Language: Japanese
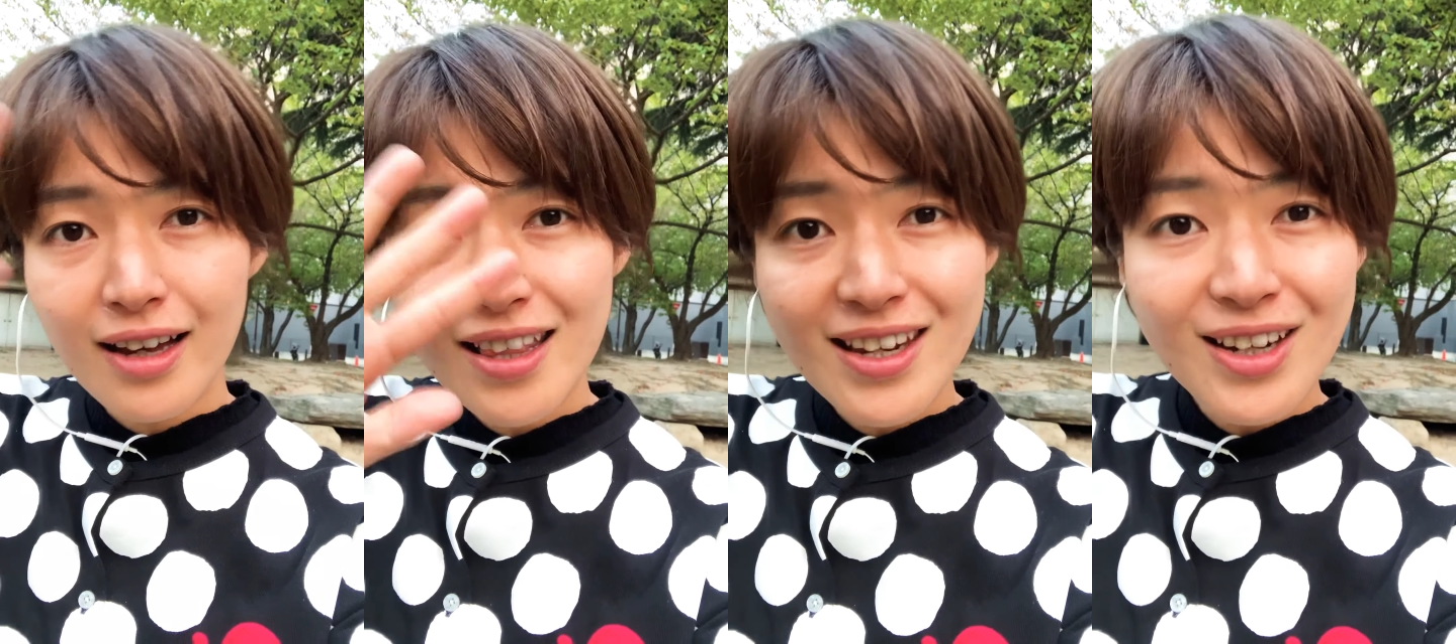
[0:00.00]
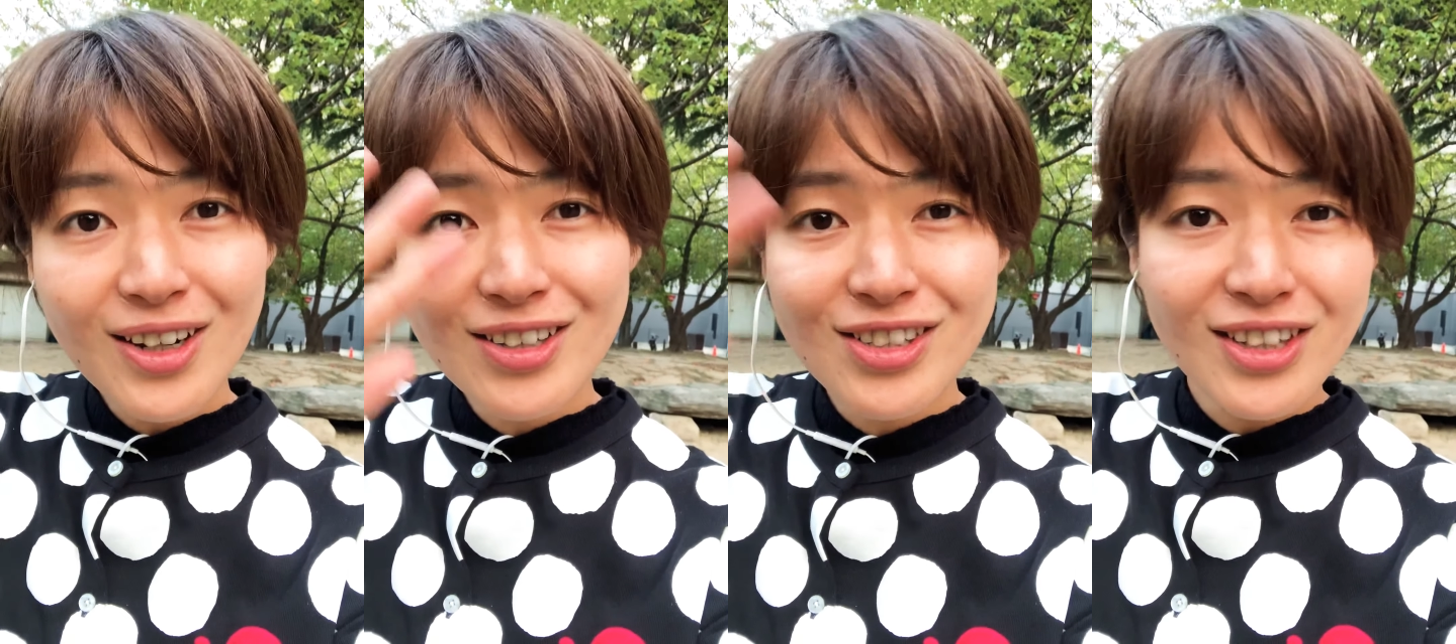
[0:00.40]
Hi
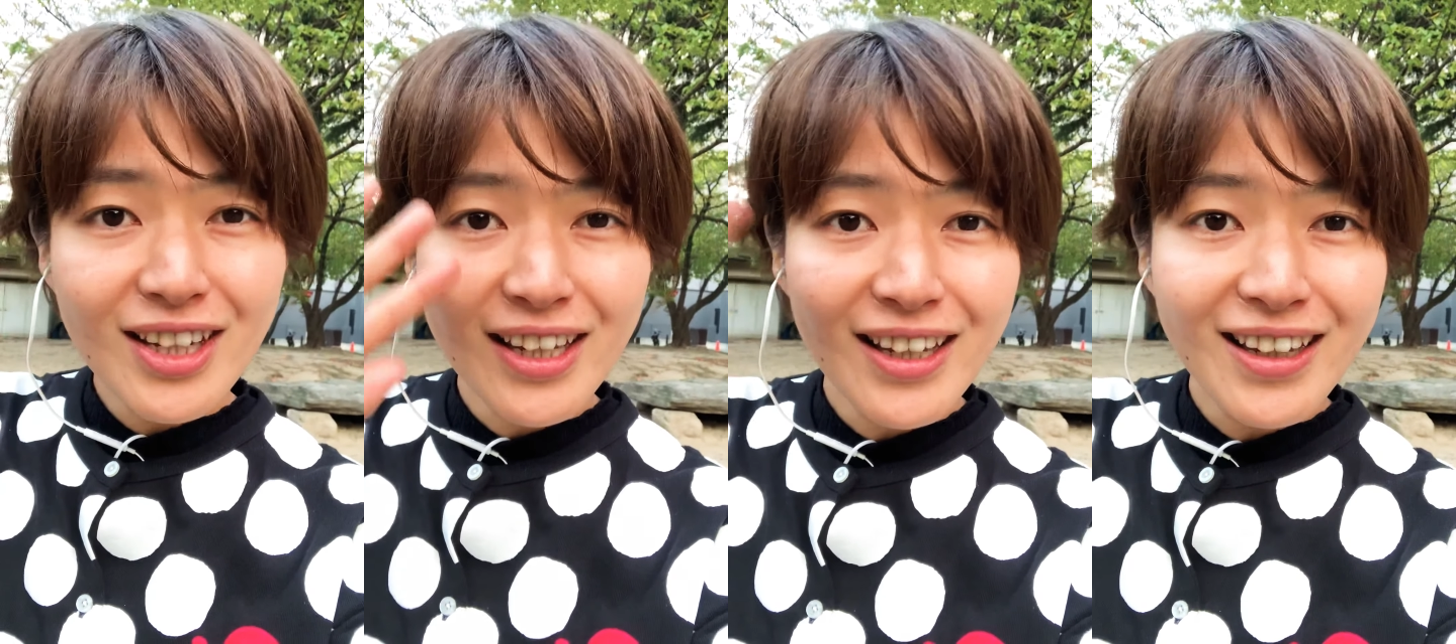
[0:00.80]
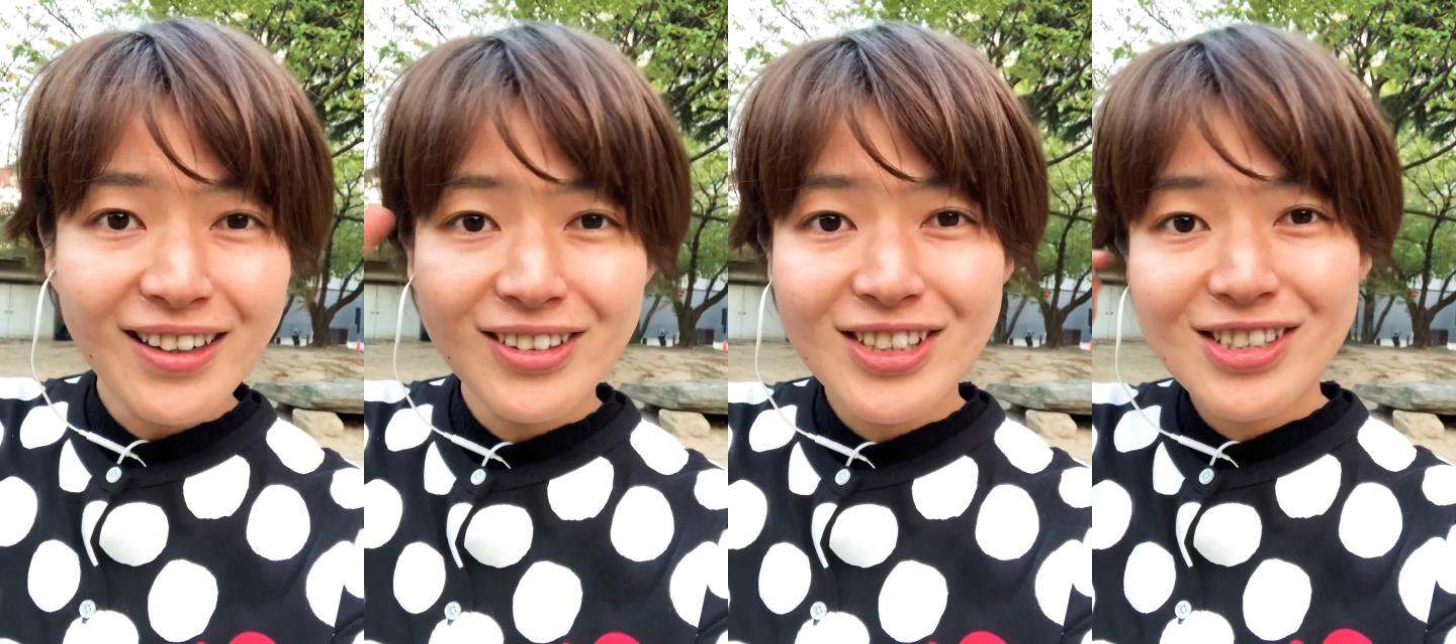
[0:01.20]
there, it's Yuki.
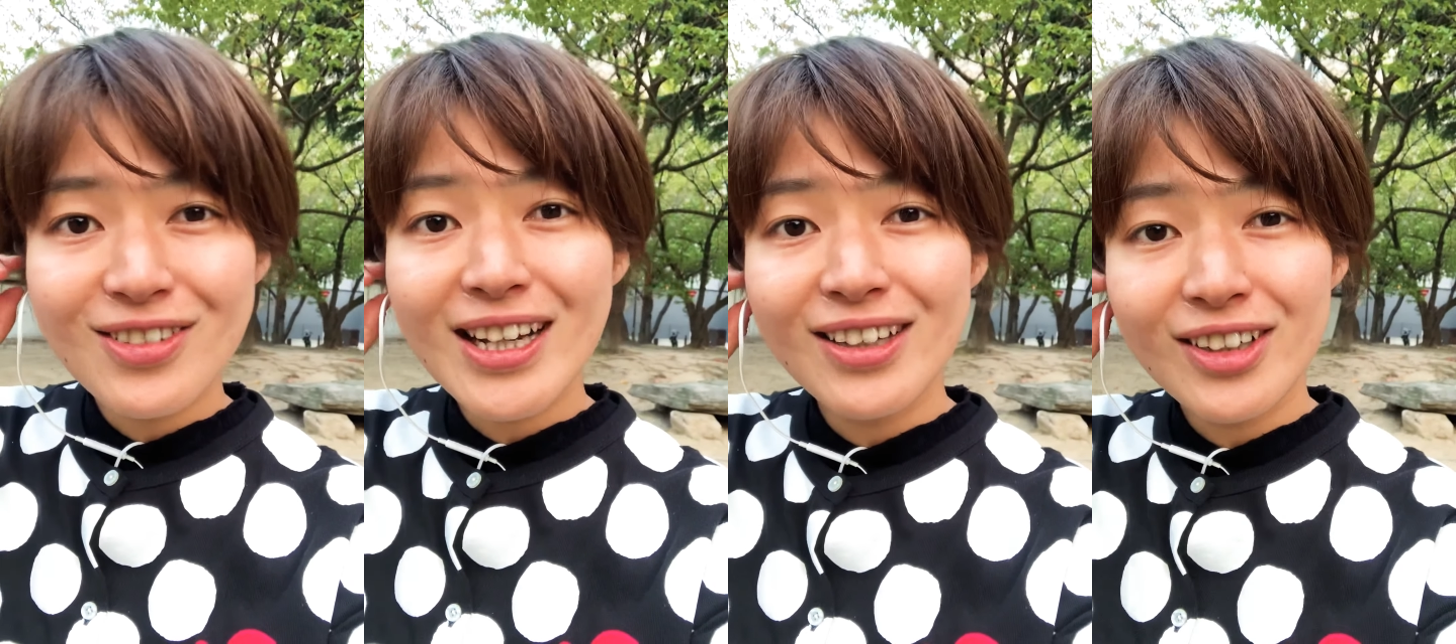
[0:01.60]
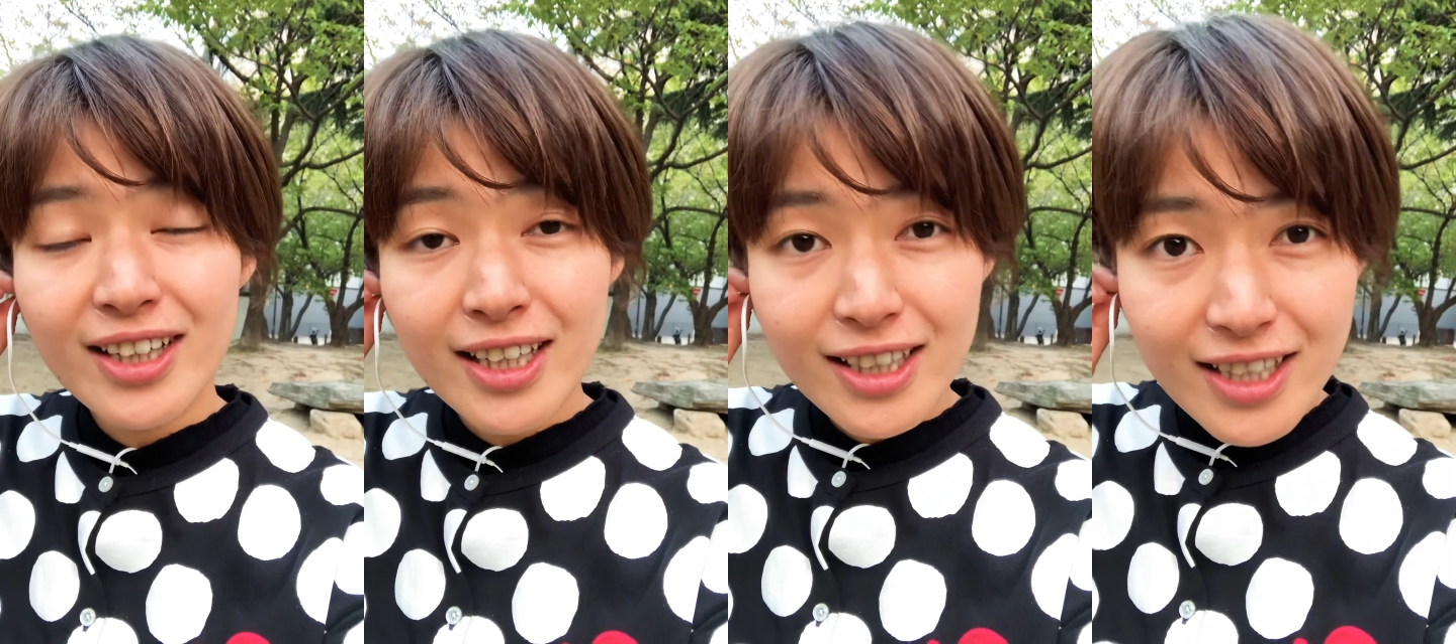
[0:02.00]
こんにちは、ゆっ
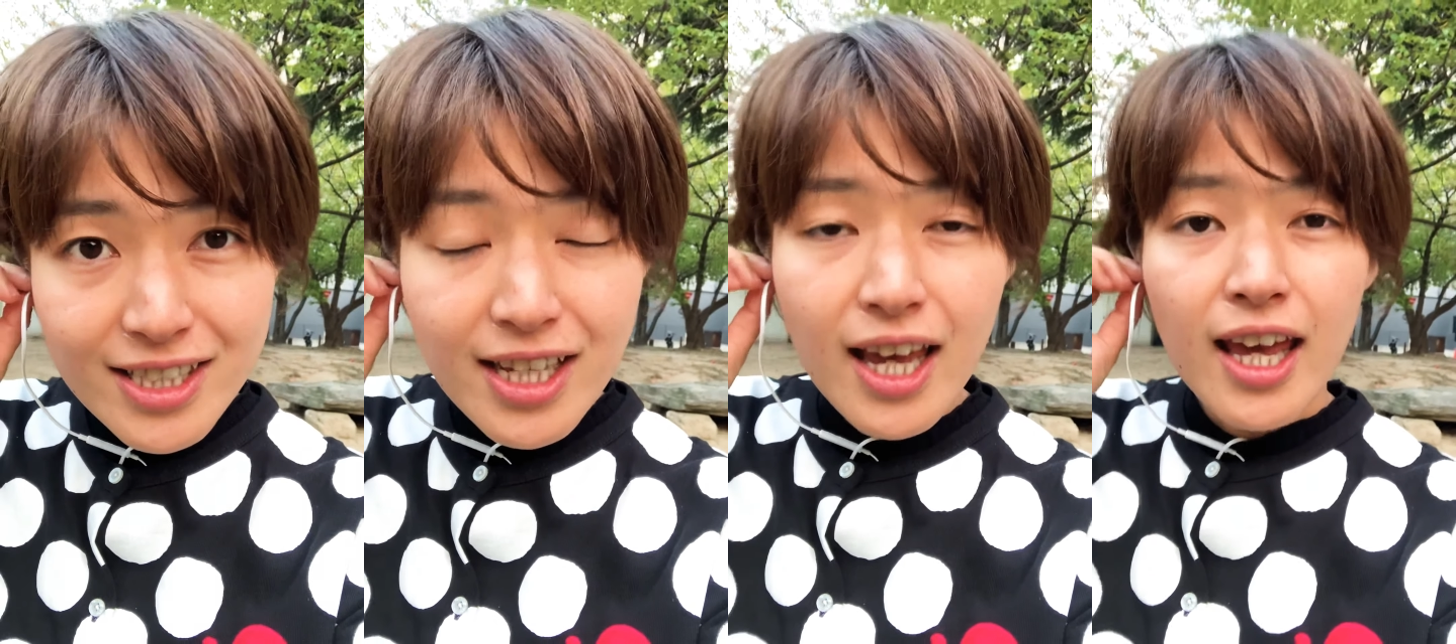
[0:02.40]
きーです、